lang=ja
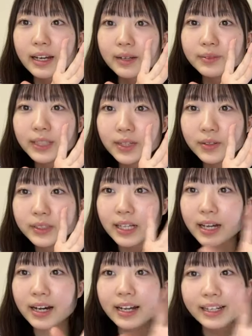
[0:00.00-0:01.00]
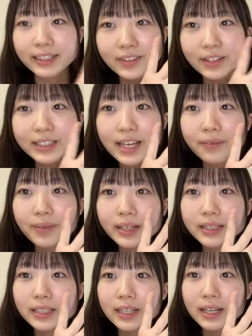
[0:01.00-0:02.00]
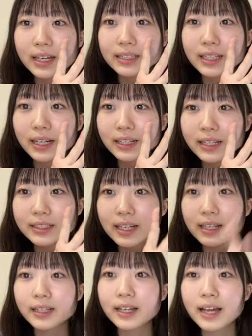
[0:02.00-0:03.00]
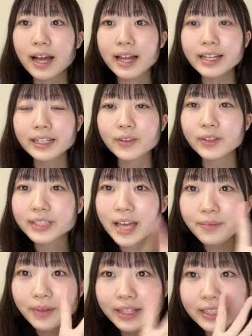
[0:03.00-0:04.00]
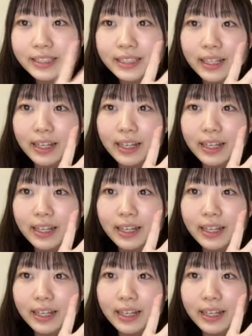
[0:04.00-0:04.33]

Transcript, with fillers: ラブ太郎さんありがとうございます魚さんありがとうございます